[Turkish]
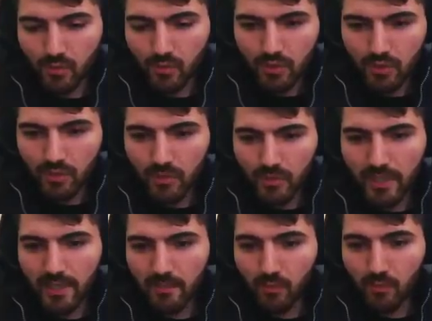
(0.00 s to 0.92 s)
Şimdi
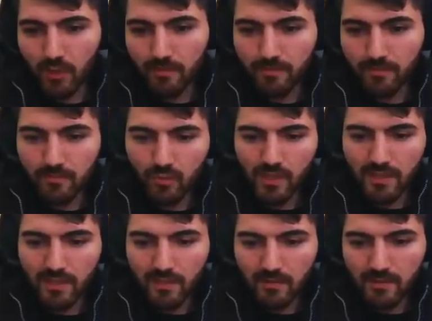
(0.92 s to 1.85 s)
gelelim buna. Bu
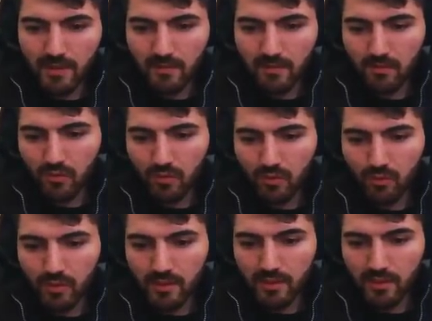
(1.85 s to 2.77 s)
zaten sabit duruyor.
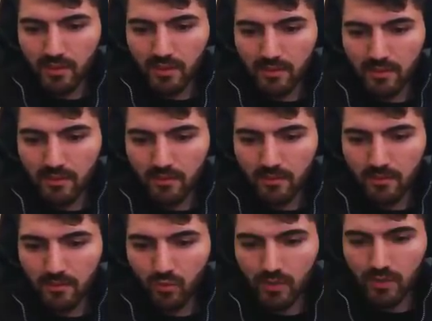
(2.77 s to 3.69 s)
Bunu da satacağız.
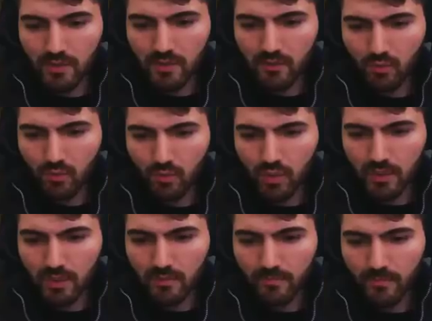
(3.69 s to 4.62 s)
Bunu satacağız bu
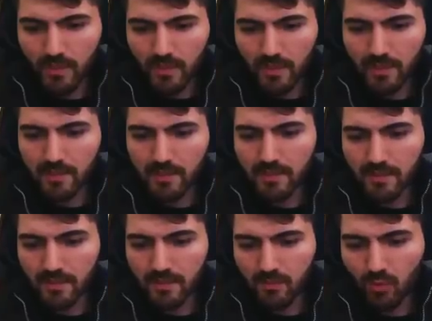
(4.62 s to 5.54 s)
duracak. 50
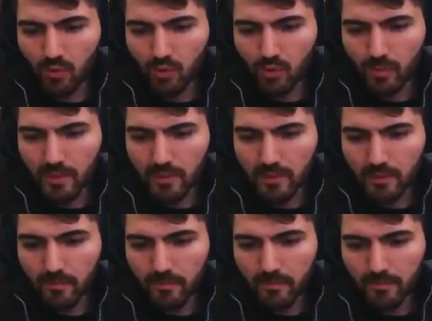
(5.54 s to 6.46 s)
STR bir kostüm getirdim.
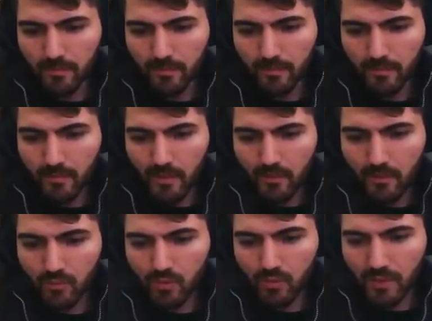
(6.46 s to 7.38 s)

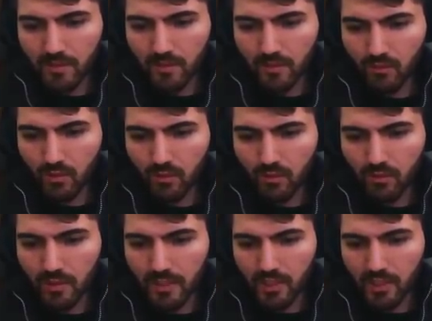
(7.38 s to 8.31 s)
Bu zaten duruyor. Bunu da
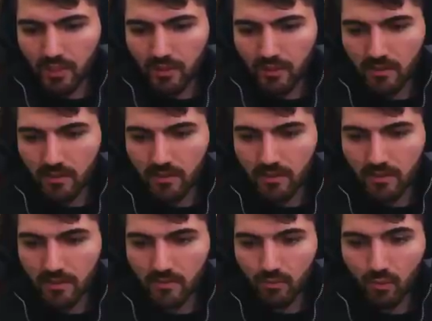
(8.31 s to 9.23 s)
geç.
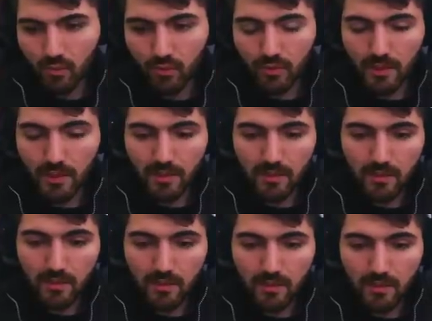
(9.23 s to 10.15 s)
Bunu aldık.